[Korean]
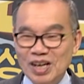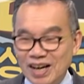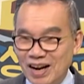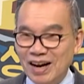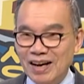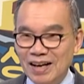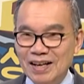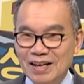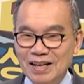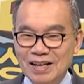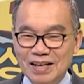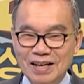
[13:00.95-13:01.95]
나라.
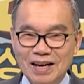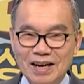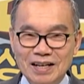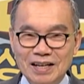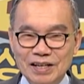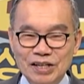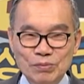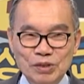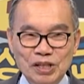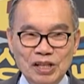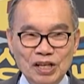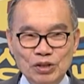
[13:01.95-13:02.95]

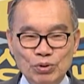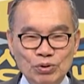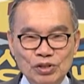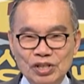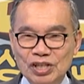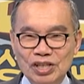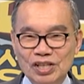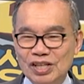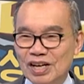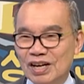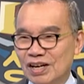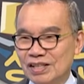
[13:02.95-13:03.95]
하나님이 대통령인
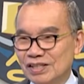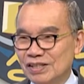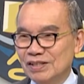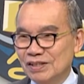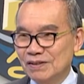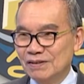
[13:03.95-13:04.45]
나라지.